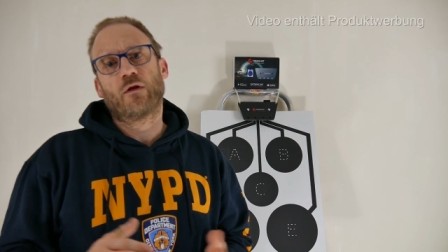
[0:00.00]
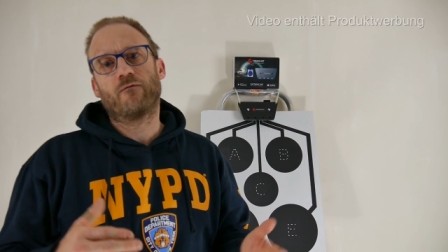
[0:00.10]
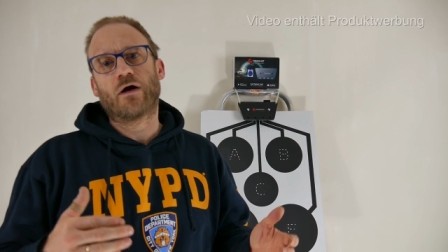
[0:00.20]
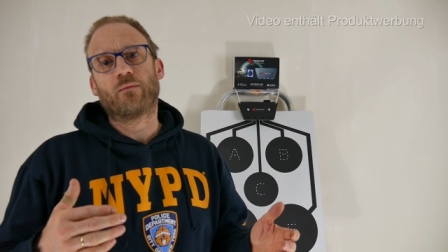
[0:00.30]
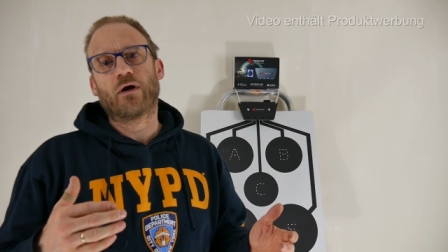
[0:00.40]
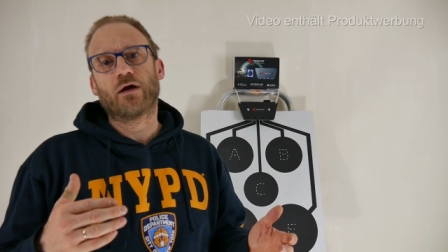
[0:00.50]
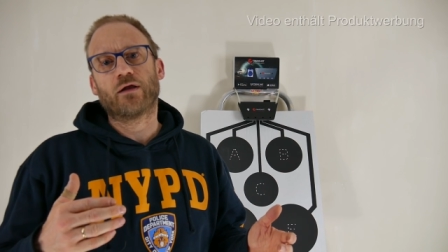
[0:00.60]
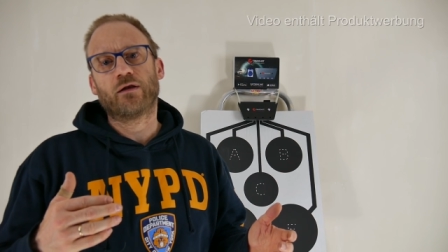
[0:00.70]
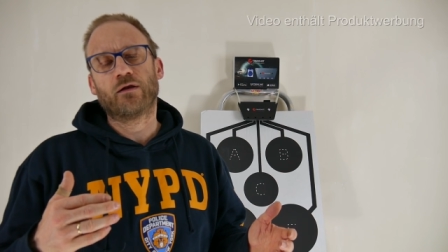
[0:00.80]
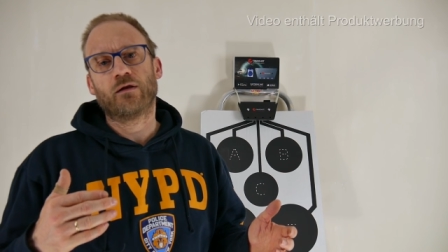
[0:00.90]
war
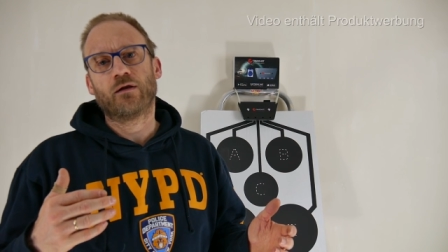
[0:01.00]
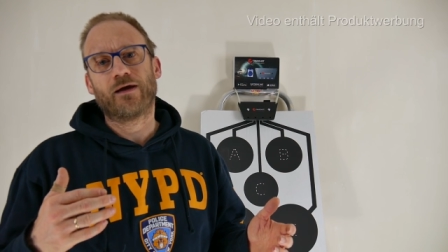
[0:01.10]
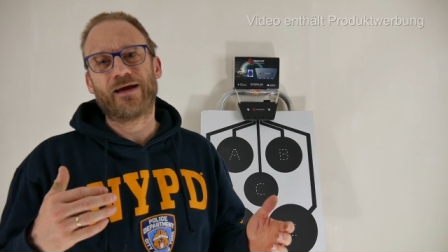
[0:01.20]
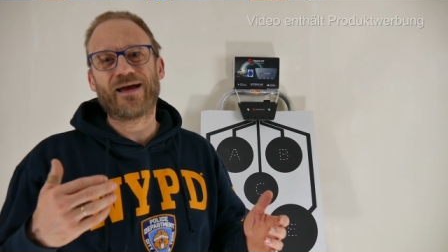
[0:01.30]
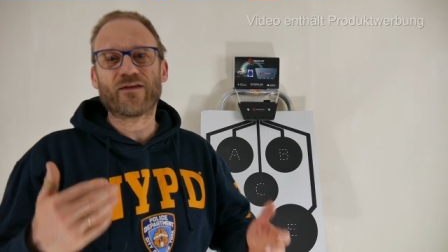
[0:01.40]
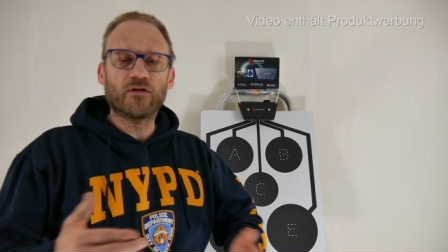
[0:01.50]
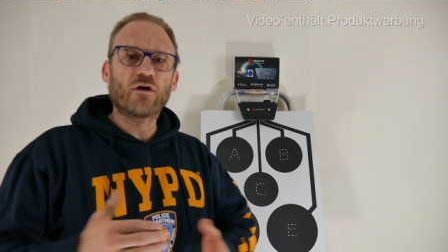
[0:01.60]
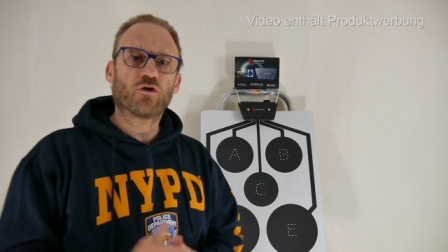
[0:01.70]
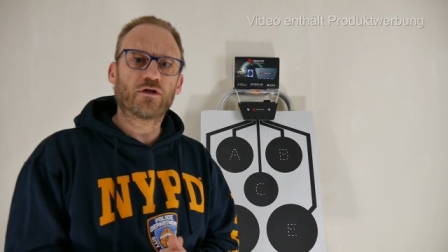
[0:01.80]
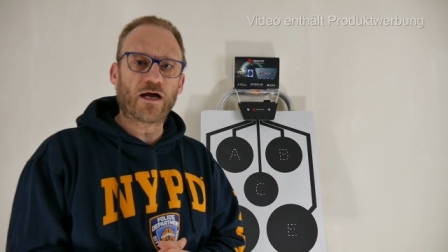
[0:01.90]
mein erster
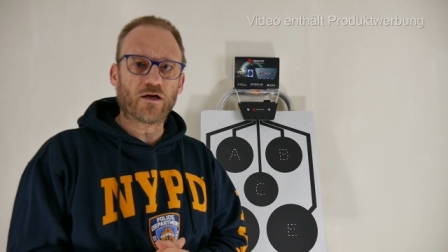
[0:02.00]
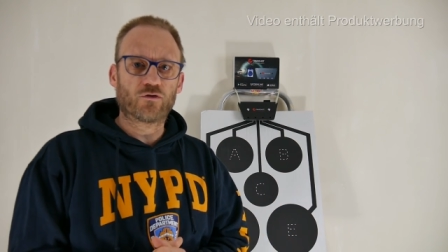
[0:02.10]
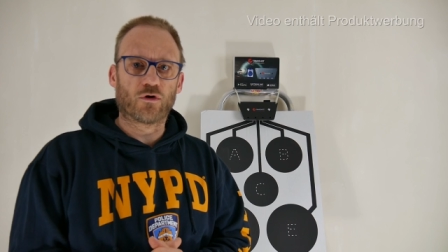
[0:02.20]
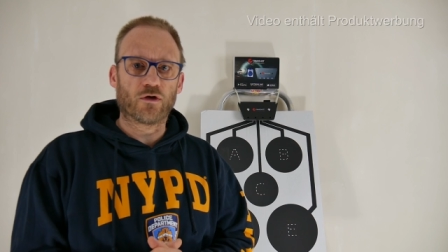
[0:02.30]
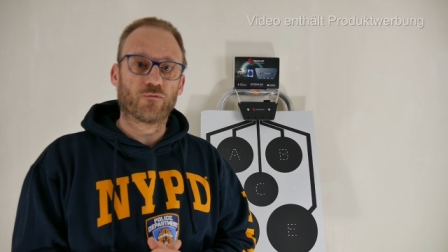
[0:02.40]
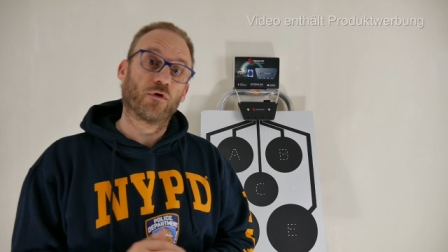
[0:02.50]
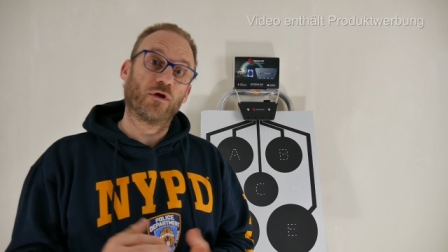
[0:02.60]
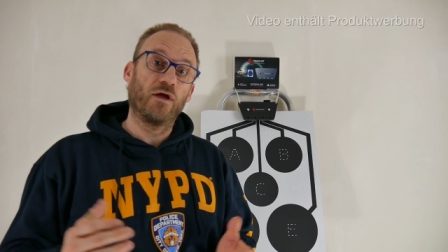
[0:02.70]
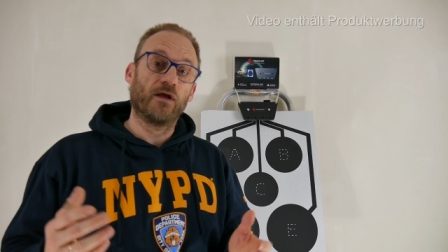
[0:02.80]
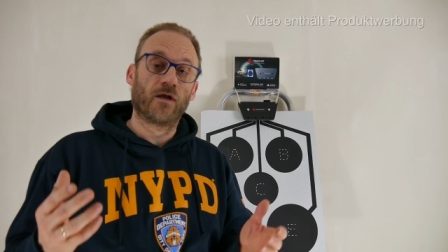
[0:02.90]
Kontakt dort
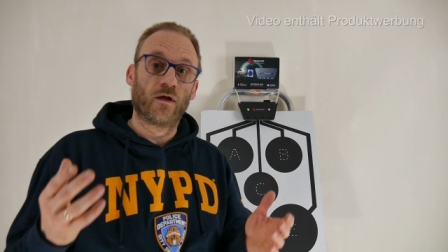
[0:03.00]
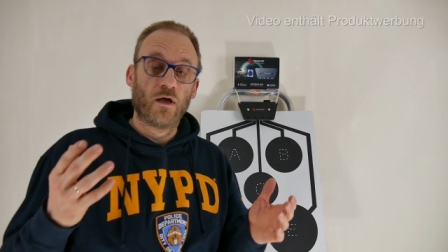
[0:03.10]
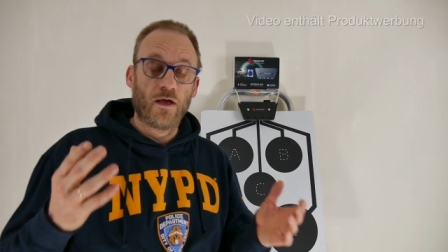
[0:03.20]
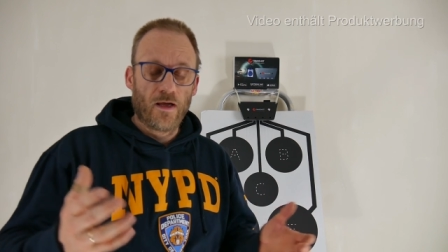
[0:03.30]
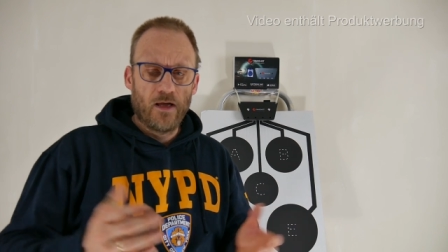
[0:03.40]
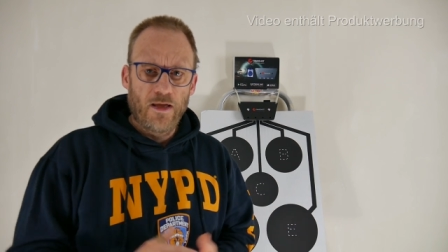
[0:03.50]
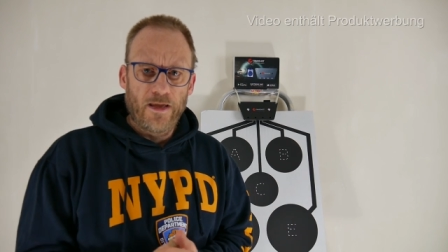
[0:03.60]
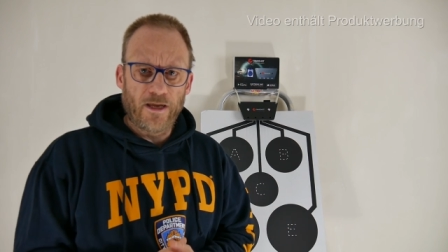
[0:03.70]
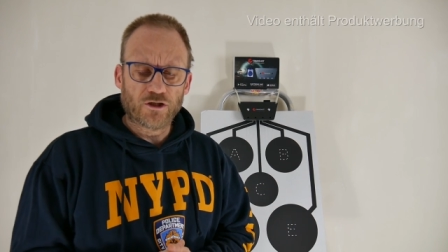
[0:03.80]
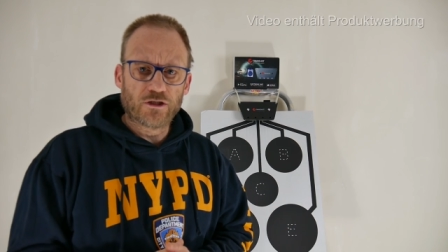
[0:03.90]
von den
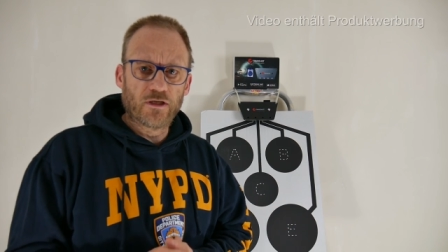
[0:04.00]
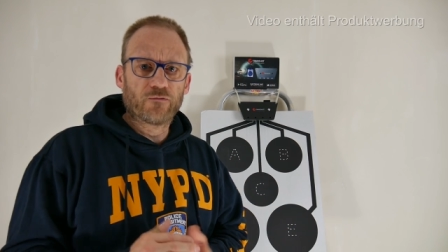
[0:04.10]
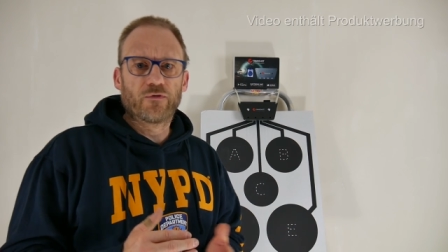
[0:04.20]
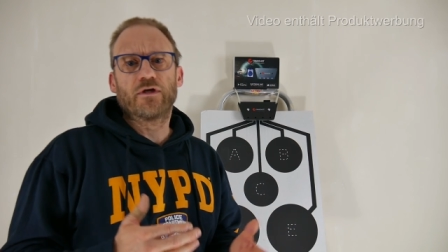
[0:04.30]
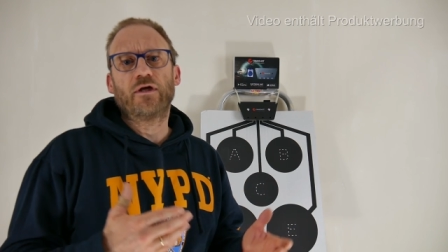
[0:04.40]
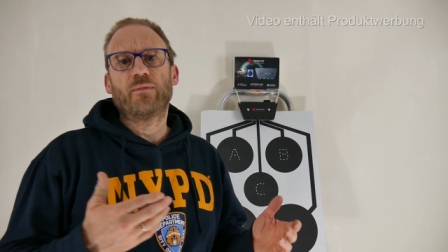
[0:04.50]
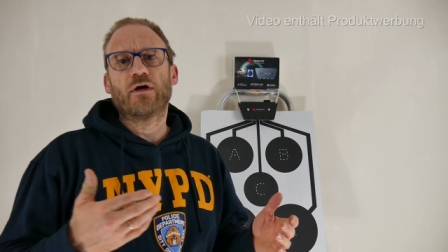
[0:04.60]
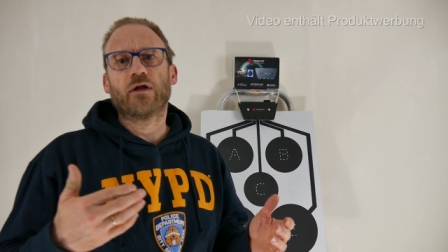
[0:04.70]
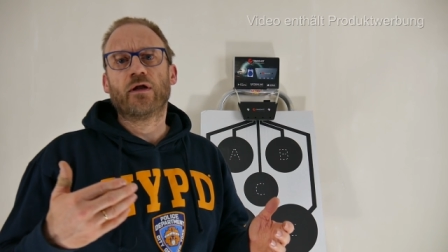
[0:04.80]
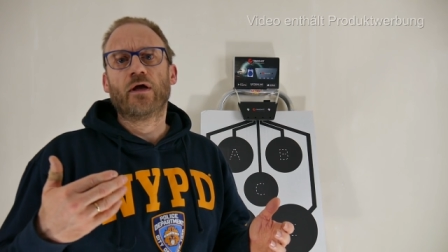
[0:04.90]
Herstellern,
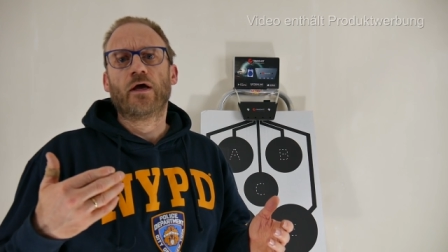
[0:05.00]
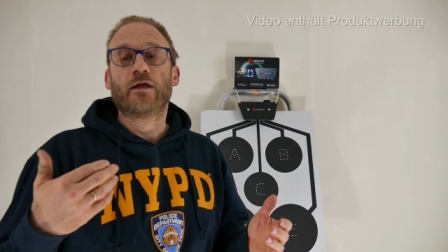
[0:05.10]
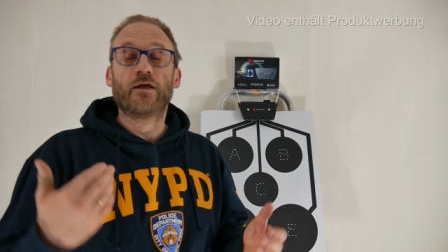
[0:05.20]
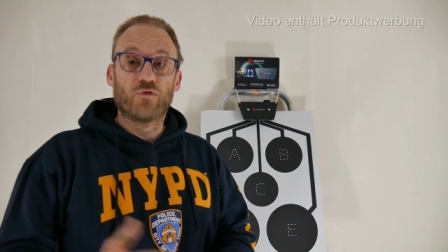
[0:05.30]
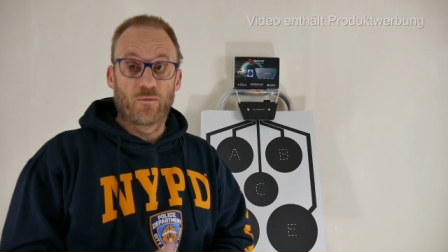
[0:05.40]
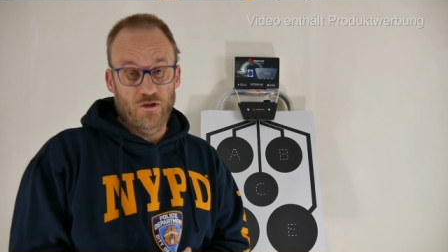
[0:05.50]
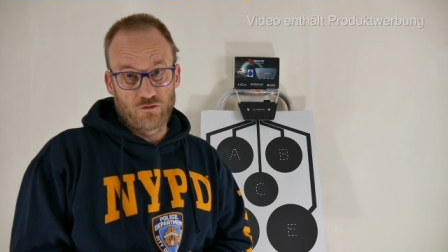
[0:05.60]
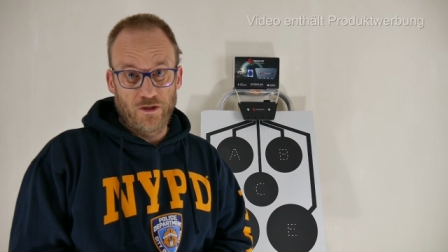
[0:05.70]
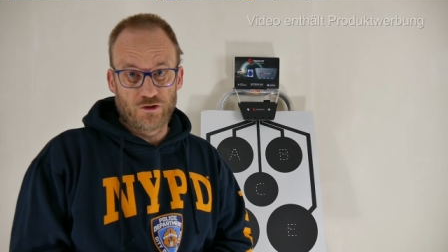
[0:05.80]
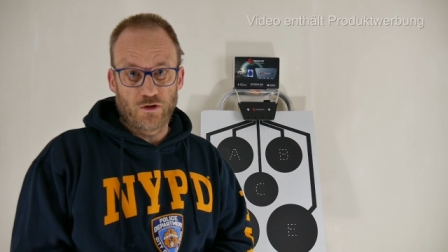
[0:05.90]
Vertrieblern die Firma
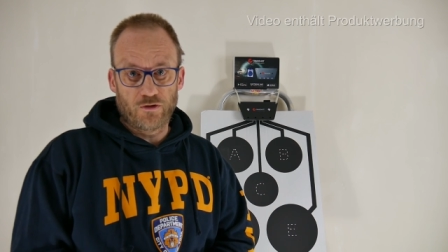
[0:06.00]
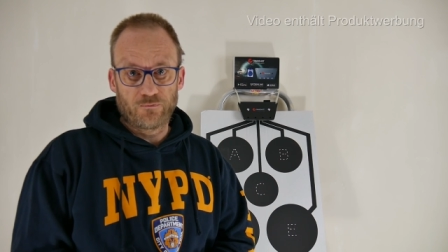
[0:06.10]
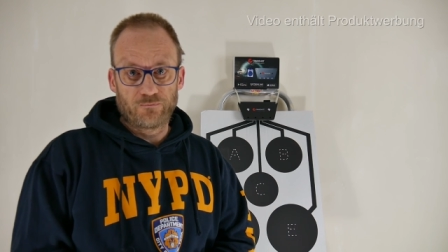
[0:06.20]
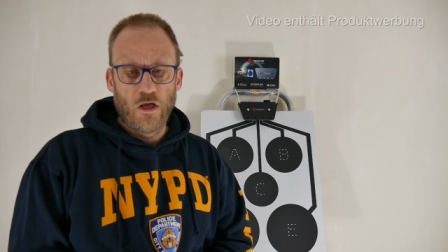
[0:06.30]
Trainshot.